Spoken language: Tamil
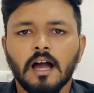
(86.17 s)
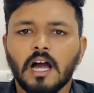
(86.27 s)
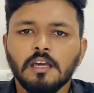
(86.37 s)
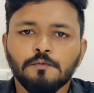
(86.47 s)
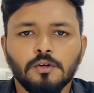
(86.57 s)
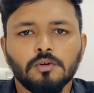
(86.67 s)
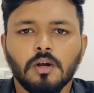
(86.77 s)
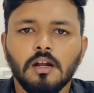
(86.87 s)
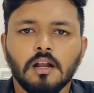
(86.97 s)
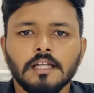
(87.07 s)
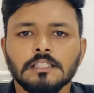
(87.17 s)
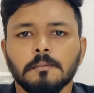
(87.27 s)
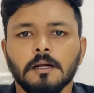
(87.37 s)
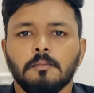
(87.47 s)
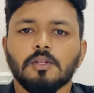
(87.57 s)
ஐஃபோன் டுவெல் லான்ச்
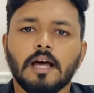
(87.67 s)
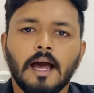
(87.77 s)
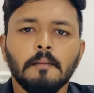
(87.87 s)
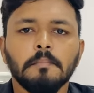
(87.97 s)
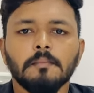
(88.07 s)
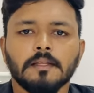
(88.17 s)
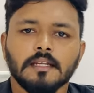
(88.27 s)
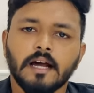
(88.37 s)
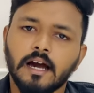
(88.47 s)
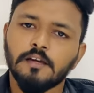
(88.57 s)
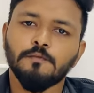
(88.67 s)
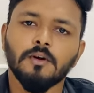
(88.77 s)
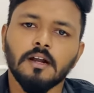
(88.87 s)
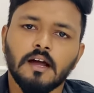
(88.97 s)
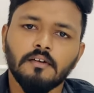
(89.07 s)
பண்ணும்போது ஆப்பிள் பார்த்தீங்கன்னா
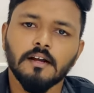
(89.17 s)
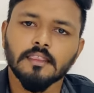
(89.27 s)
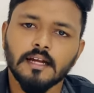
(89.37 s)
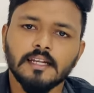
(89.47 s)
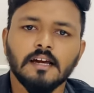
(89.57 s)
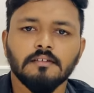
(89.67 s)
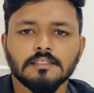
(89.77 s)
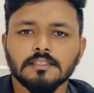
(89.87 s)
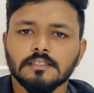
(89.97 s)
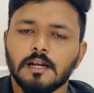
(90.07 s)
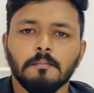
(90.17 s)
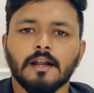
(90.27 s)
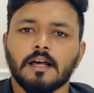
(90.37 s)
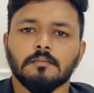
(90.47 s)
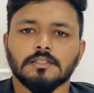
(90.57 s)
ஐஃபோன் லெவனை தனியாக வச்சு செல்
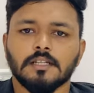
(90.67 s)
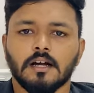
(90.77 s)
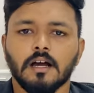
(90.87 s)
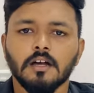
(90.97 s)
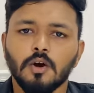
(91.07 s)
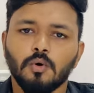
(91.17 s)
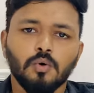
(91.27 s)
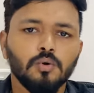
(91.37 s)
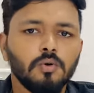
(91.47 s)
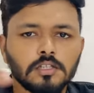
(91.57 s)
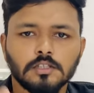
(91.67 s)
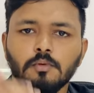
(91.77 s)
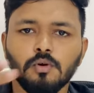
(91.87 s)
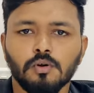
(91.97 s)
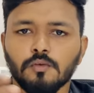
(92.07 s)
பண்ண ஆரம்பிச்சிட்டாங்க ஒரு ஒரு
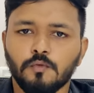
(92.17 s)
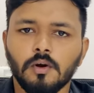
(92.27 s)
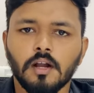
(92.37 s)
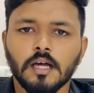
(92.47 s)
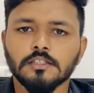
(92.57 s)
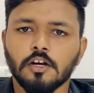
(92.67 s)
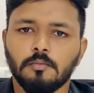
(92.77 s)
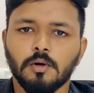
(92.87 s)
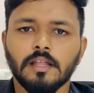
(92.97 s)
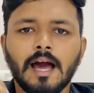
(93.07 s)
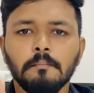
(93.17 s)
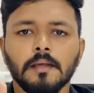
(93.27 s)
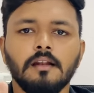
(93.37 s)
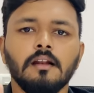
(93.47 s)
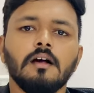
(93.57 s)
வருஷமும் ஒரு ஒரு ஃபோன் லான்ச் ஆகும்போது
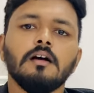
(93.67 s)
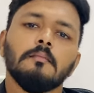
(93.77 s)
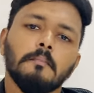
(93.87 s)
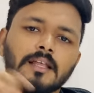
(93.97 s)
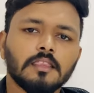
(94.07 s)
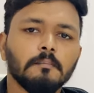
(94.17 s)
ஆப்பிள் மற்ற